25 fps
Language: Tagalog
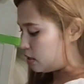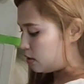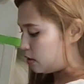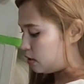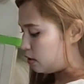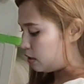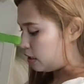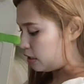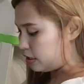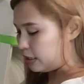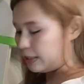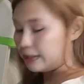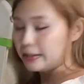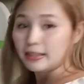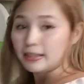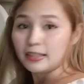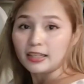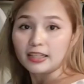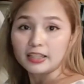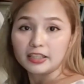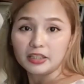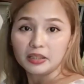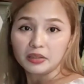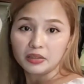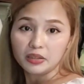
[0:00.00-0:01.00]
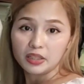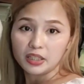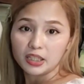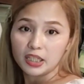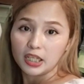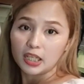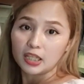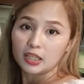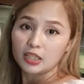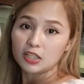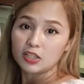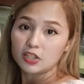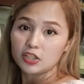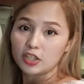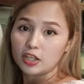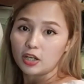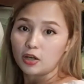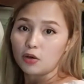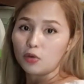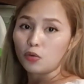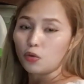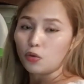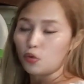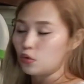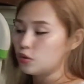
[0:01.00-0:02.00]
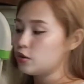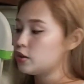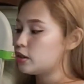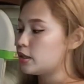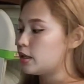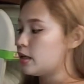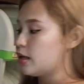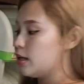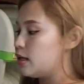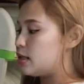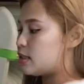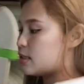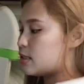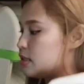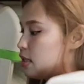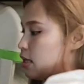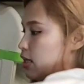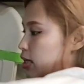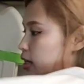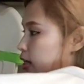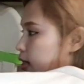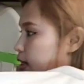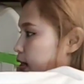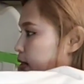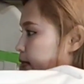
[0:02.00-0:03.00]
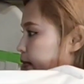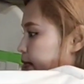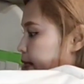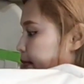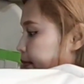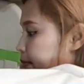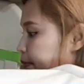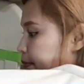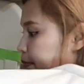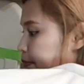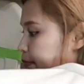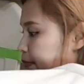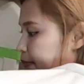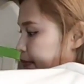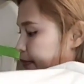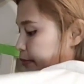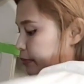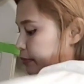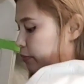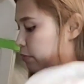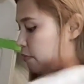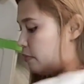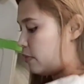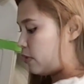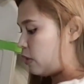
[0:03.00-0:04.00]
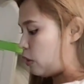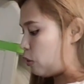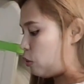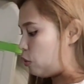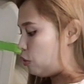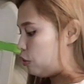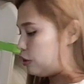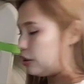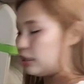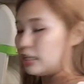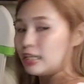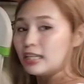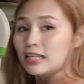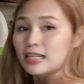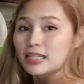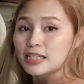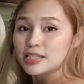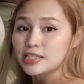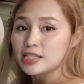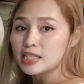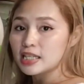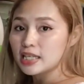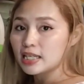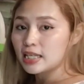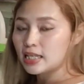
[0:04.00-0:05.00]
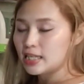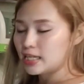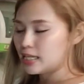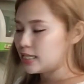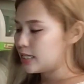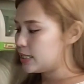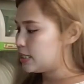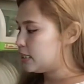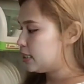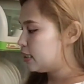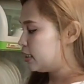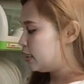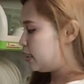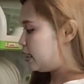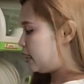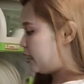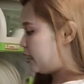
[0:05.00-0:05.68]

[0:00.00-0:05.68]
ating latik. Lagyan din natin siya ng konting asin. Konting asin